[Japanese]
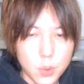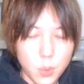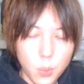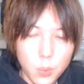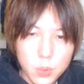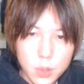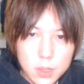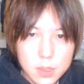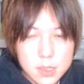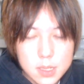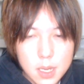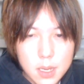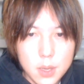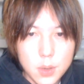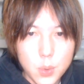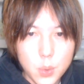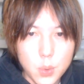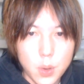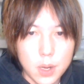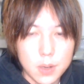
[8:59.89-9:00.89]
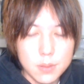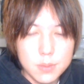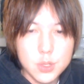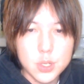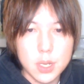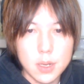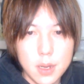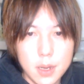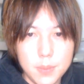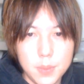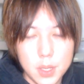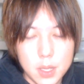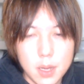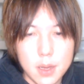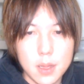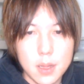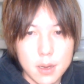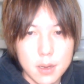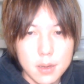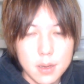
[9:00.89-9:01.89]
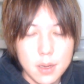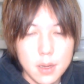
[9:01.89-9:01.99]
んなデザインよくあるんじゃないみたいな